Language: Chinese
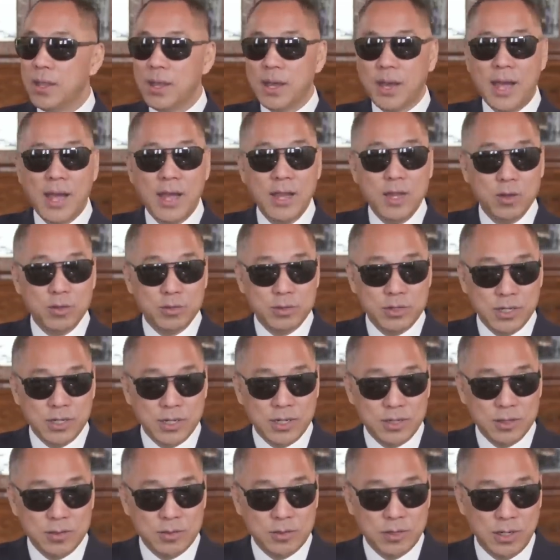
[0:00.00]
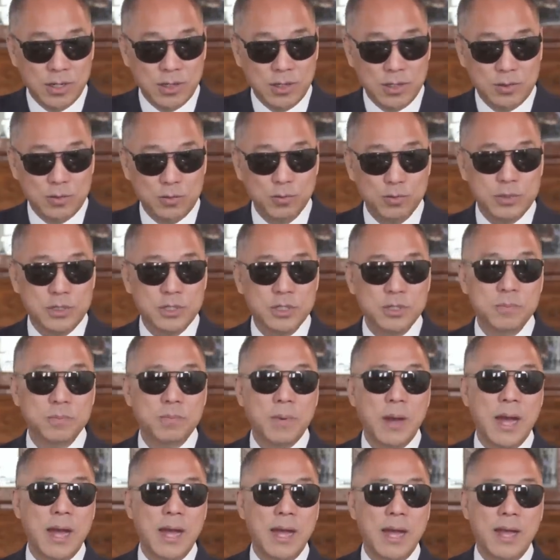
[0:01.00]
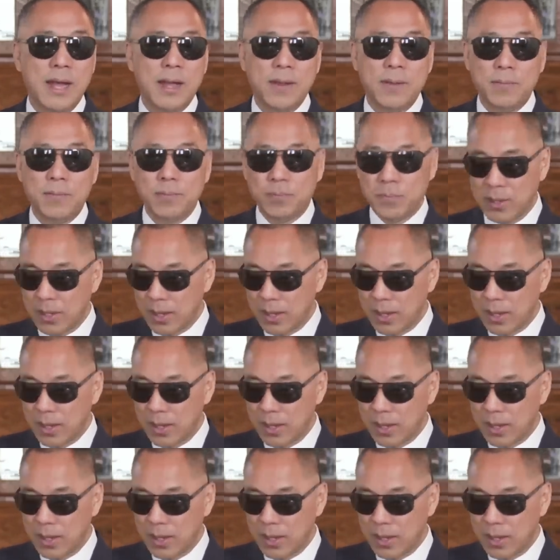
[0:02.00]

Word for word: 还有这个呃驻京办，